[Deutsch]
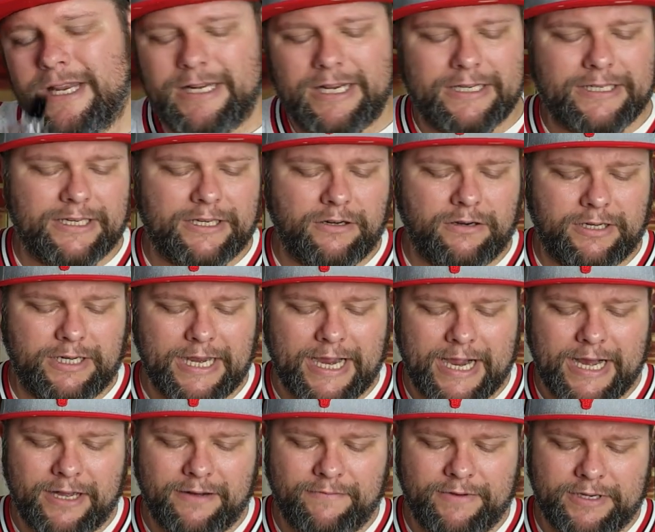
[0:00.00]
das ist noch die
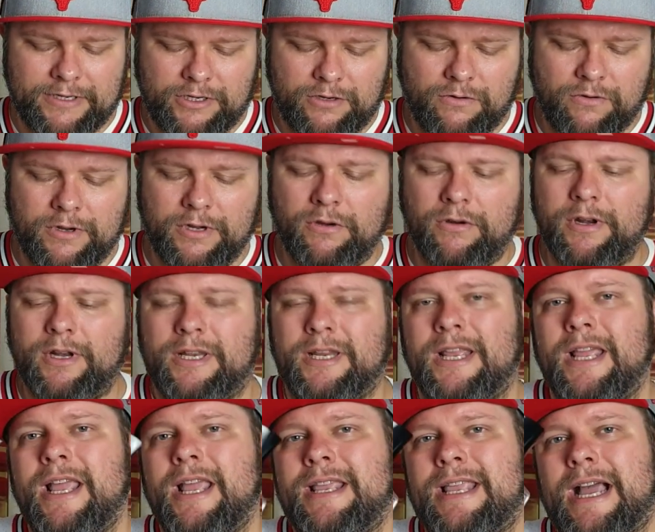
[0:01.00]
alte Version und
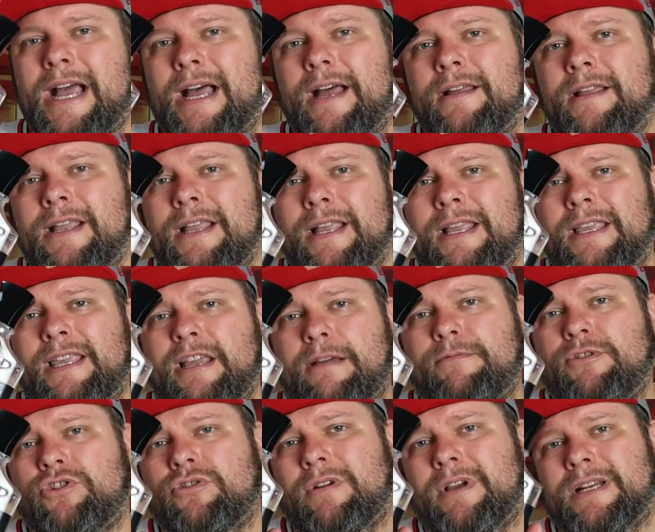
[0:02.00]
ja, ich
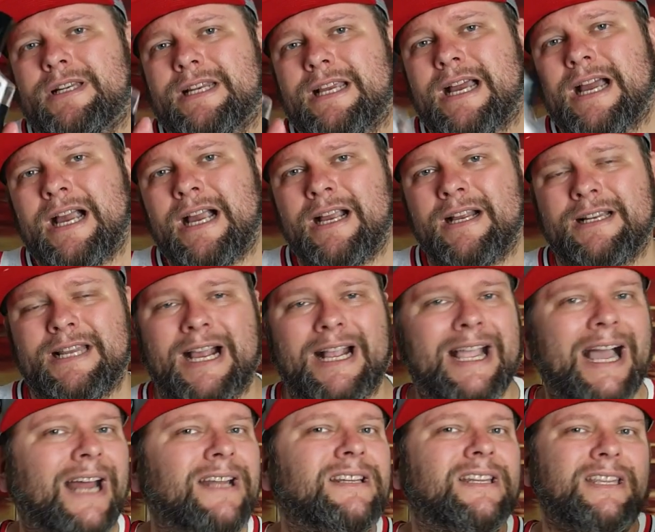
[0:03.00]
habe ihn schon getragen, da
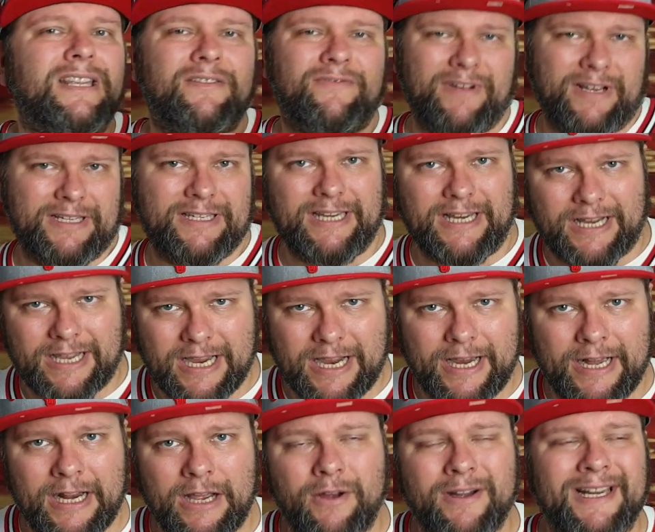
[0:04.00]
kannte ihn fast hier
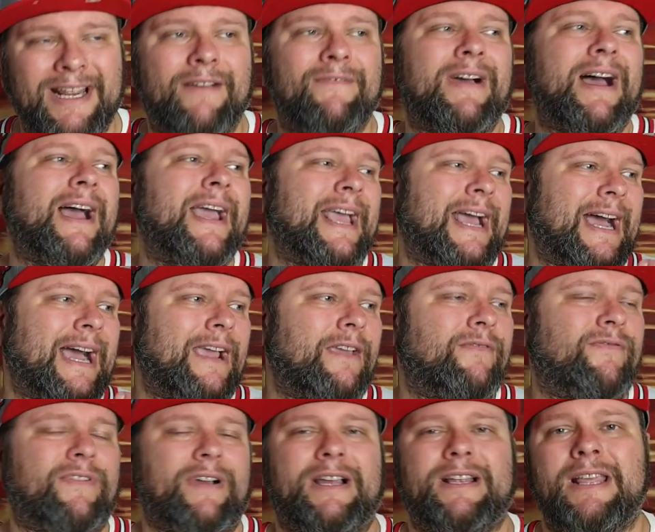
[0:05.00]
keiner und da war er
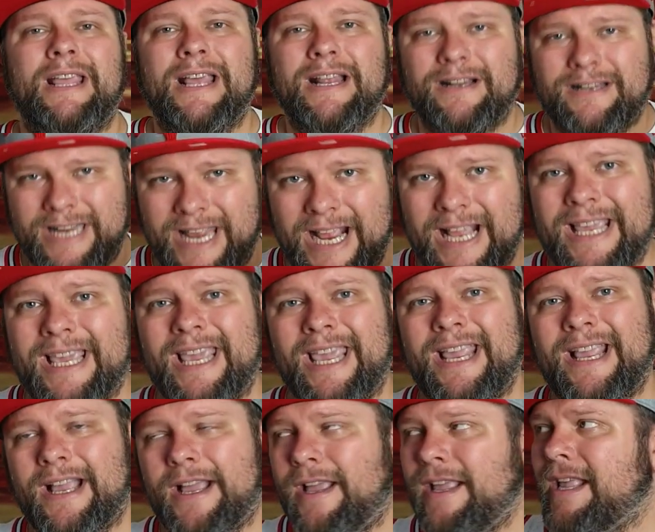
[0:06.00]
einfach der
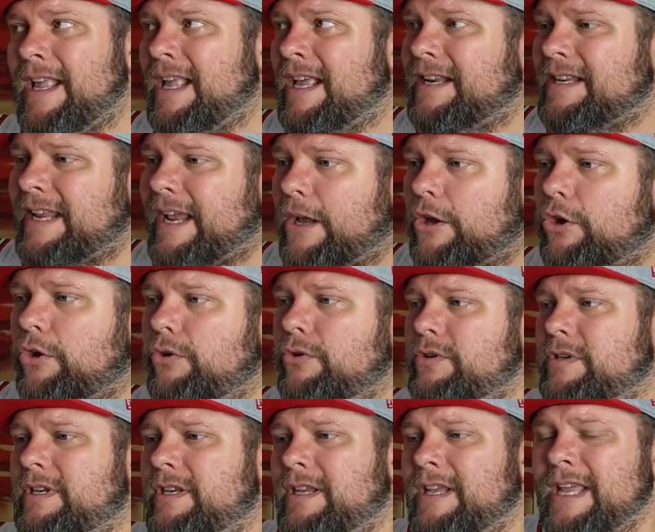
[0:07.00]
King, der
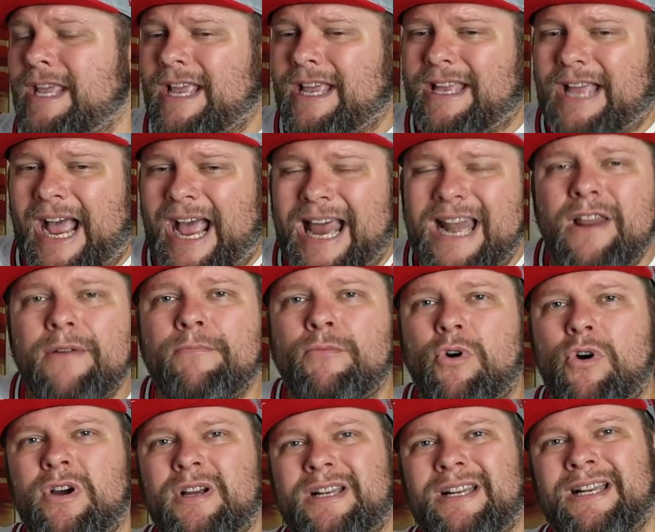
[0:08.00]
Größe. Alle
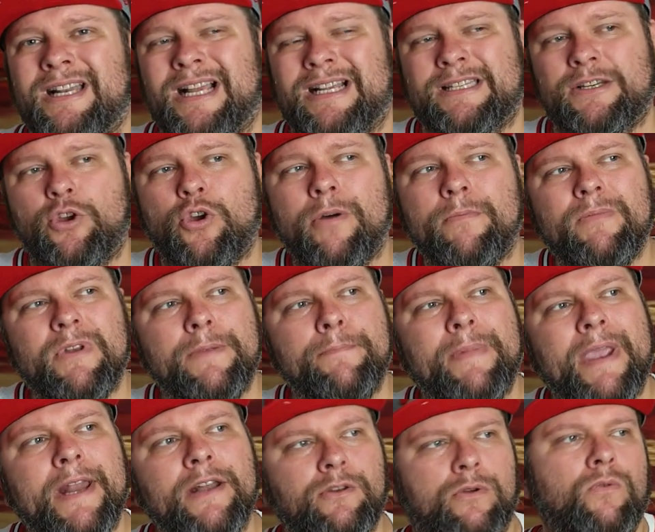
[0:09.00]
mochten das,
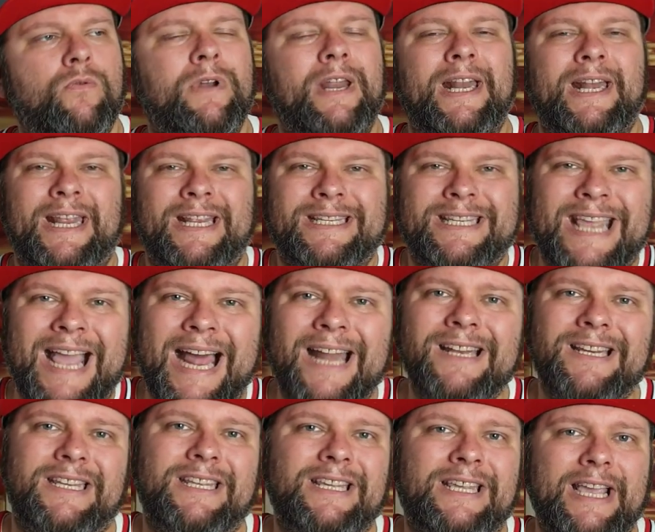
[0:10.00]
Komplimente ohne Ende, es
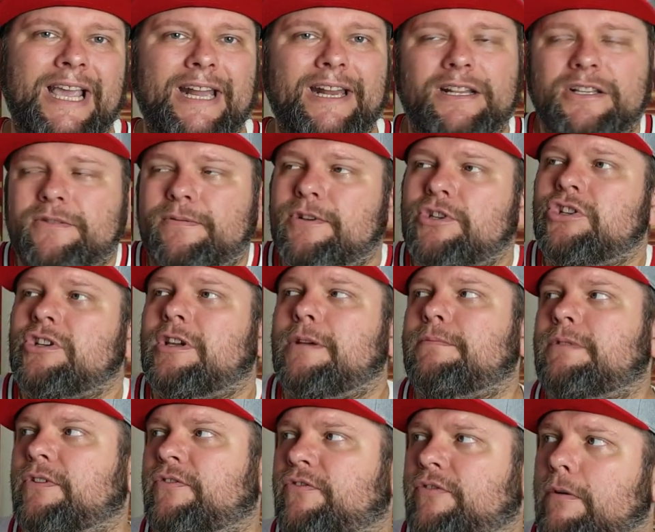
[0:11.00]
kannte ihn keiner. Inzwischen
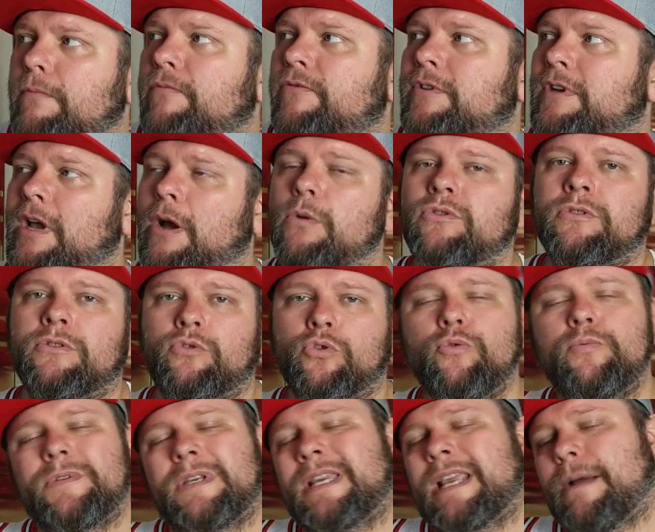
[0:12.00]
gibt es 5000
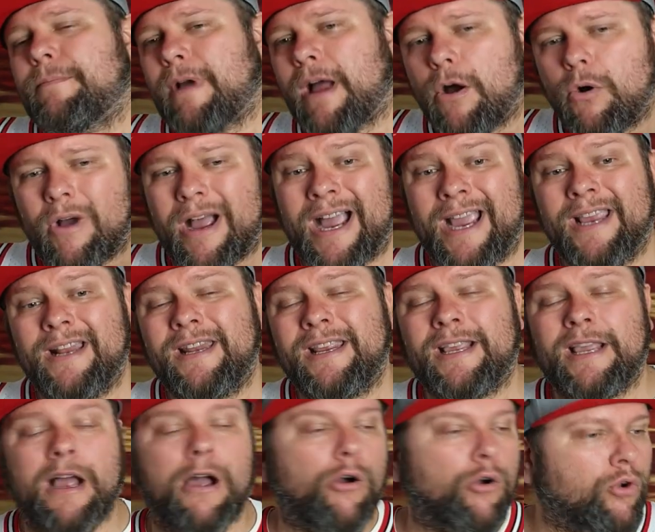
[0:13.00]
Dupes, ich habe auch
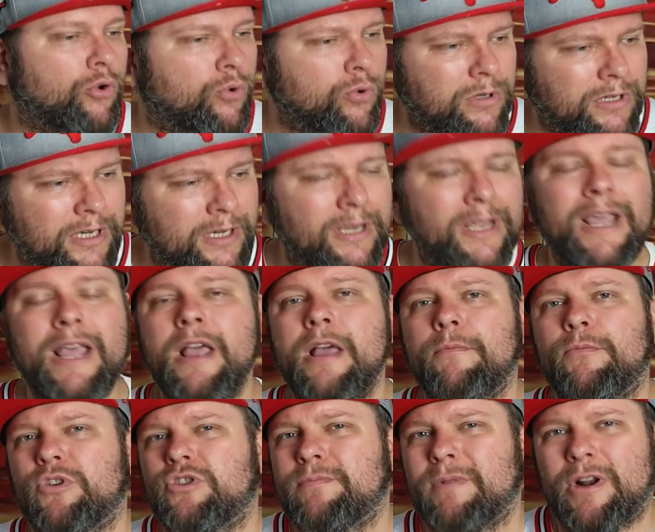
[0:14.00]
einige, auch gute,
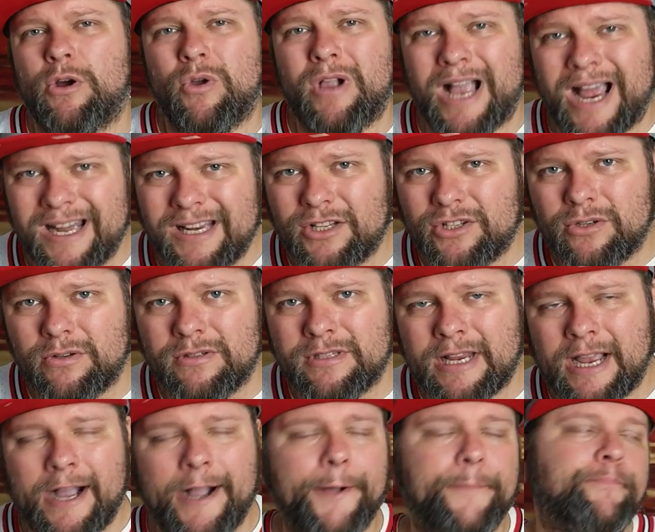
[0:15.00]
muss man auch gar nicht zu
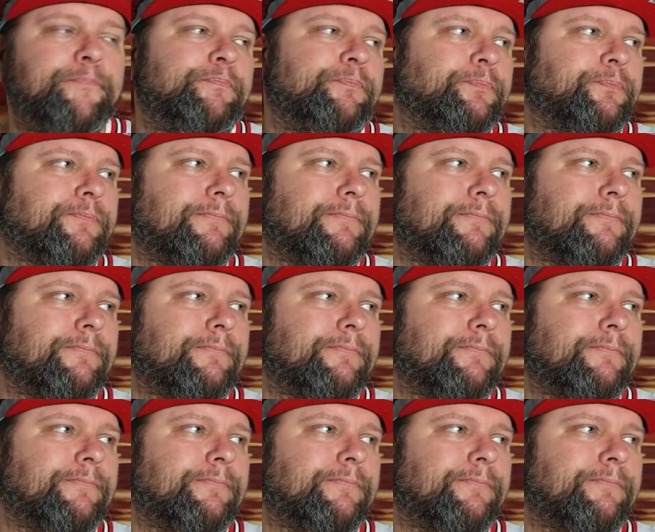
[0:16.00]
sagen.